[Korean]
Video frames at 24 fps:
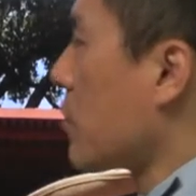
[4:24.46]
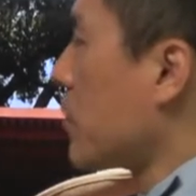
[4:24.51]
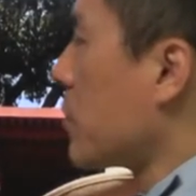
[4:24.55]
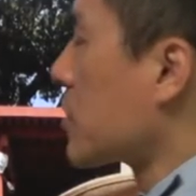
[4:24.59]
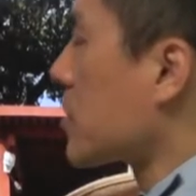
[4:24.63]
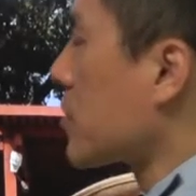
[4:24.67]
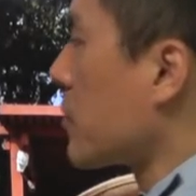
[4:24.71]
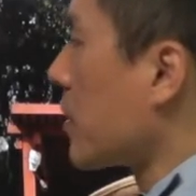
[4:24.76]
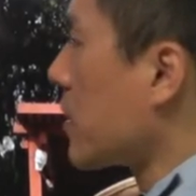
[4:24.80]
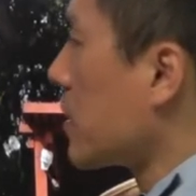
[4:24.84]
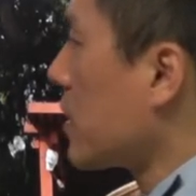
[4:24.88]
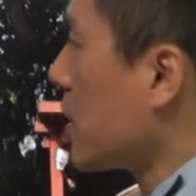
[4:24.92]
여러분
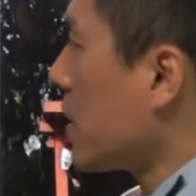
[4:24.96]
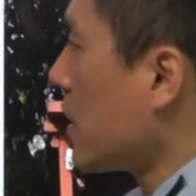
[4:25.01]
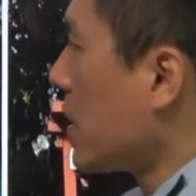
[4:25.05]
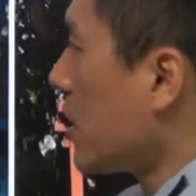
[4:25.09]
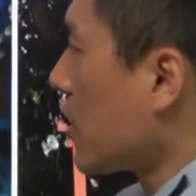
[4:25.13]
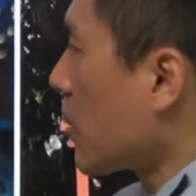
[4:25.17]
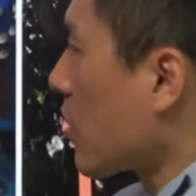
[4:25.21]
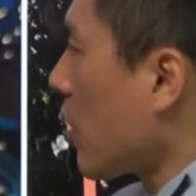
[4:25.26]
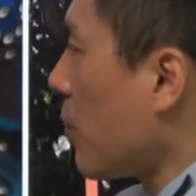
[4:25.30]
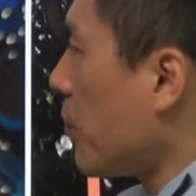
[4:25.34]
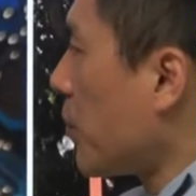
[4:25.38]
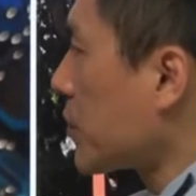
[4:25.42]
보시면
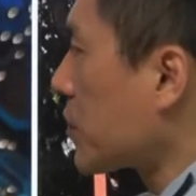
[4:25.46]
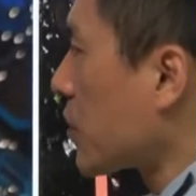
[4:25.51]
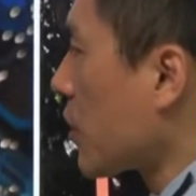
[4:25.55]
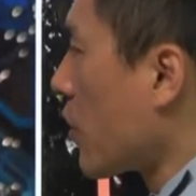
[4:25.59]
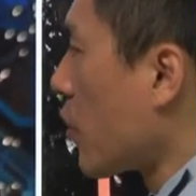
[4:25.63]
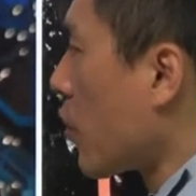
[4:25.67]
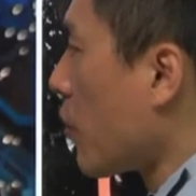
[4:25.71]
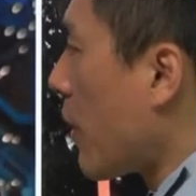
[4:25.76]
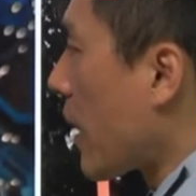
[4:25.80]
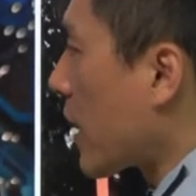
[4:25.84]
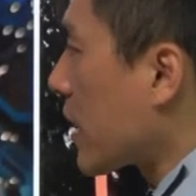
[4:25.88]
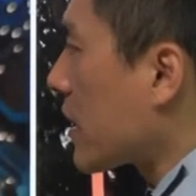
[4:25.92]

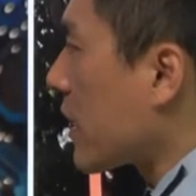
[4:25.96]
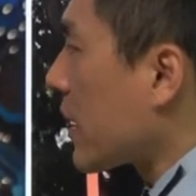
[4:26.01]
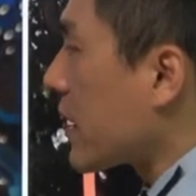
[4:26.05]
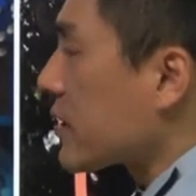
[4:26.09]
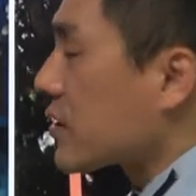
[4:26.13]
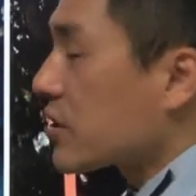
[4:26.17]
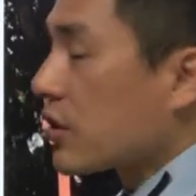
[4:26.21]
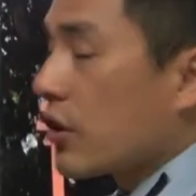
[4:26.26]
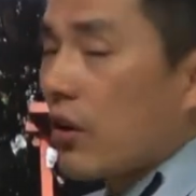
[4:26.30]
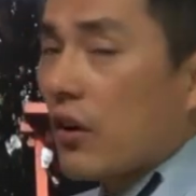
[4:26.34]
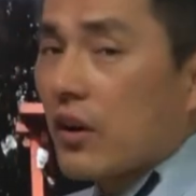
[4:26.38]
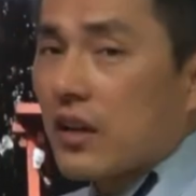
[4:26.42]
컴퓨터에 요 마크가
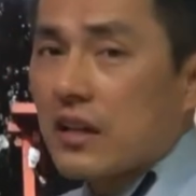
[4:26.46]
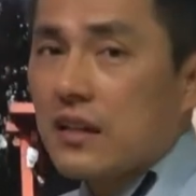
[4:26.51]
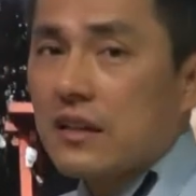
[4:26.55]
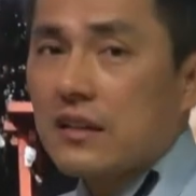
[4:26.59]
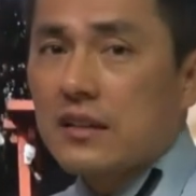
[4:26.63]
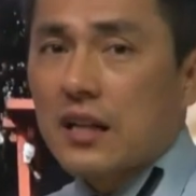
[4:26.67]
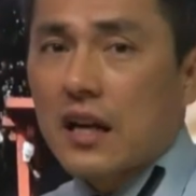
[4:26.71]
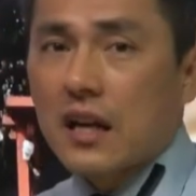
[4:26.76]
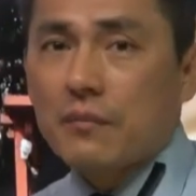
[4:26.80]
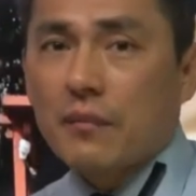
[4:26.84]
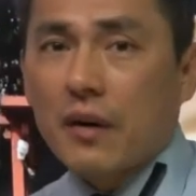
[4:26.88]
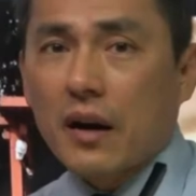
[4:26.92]
있어요.
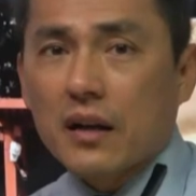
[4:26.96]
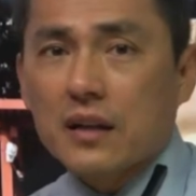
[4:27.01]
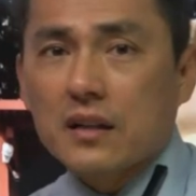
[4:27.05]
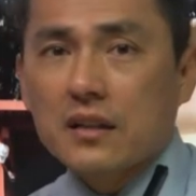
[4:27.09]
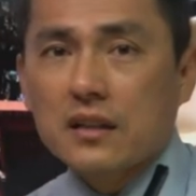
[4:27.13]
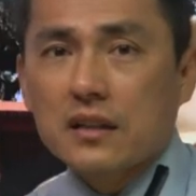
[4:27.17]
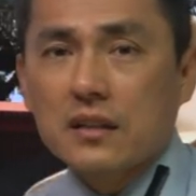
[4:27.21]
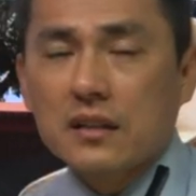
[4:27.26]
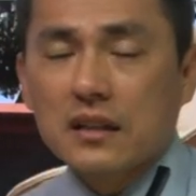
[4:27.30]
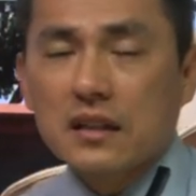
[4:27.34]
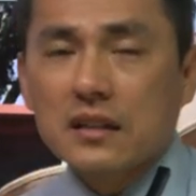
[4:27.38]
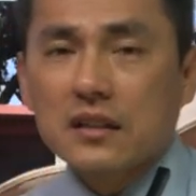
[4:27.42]
인텔
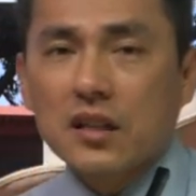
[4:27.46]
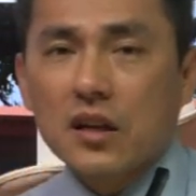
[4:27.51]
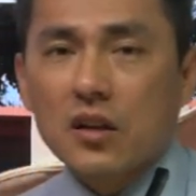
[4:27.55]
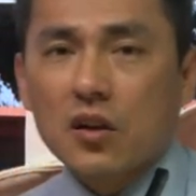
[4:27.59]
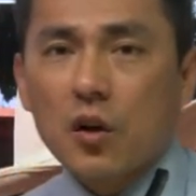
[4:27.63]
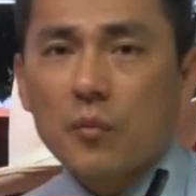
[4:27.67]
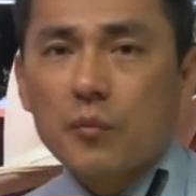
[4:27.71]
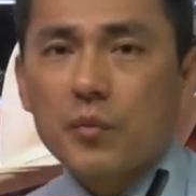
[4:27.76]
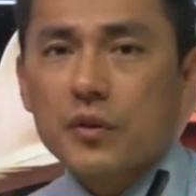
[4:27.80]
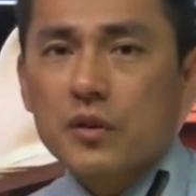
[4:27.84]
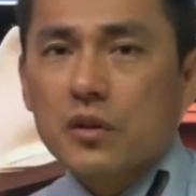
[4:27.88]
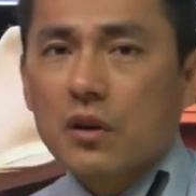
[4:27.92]
마크,
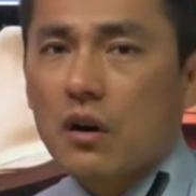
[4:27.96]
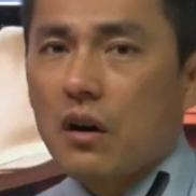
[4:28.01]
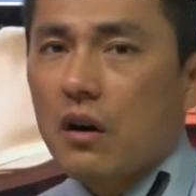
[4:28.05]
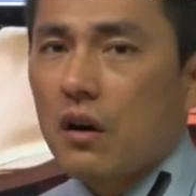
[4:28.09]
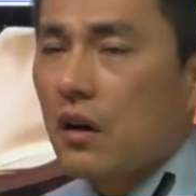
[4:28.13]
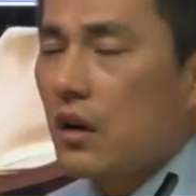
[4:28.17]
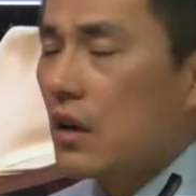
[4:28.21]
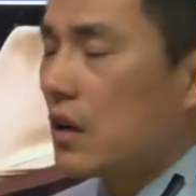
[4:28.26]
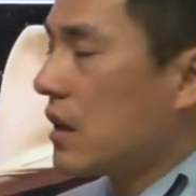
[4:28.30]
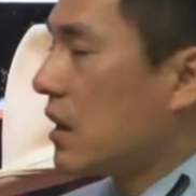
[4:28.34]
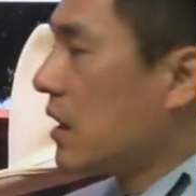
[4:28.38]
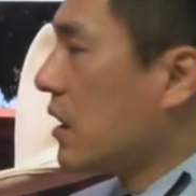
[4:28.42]
인텔
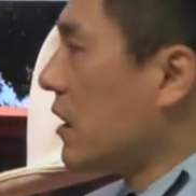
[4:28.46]
컴퓨터.